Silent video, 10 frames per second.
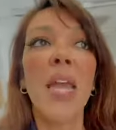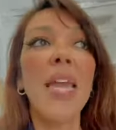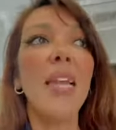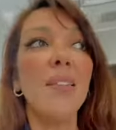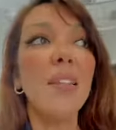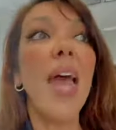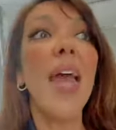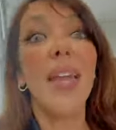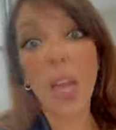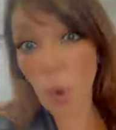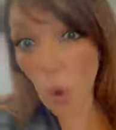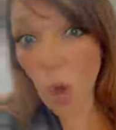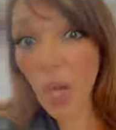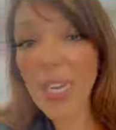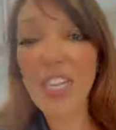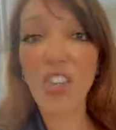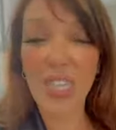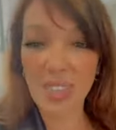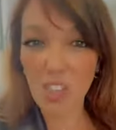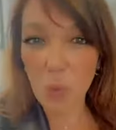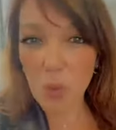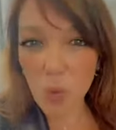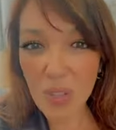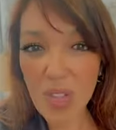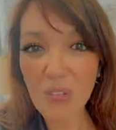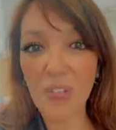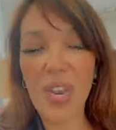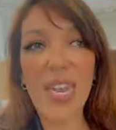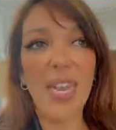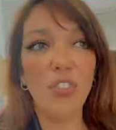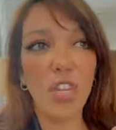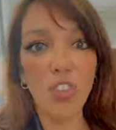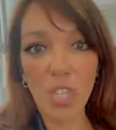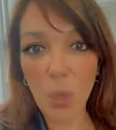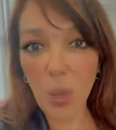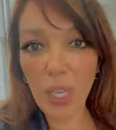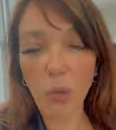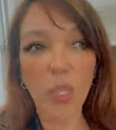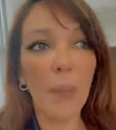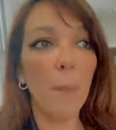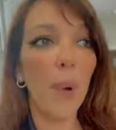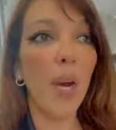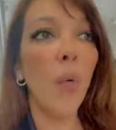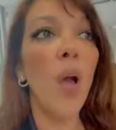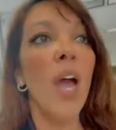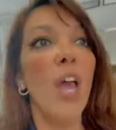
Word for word: E eles, é que agora, né, já tem essas pessoas na frente, eles já estão aqui há um tempão.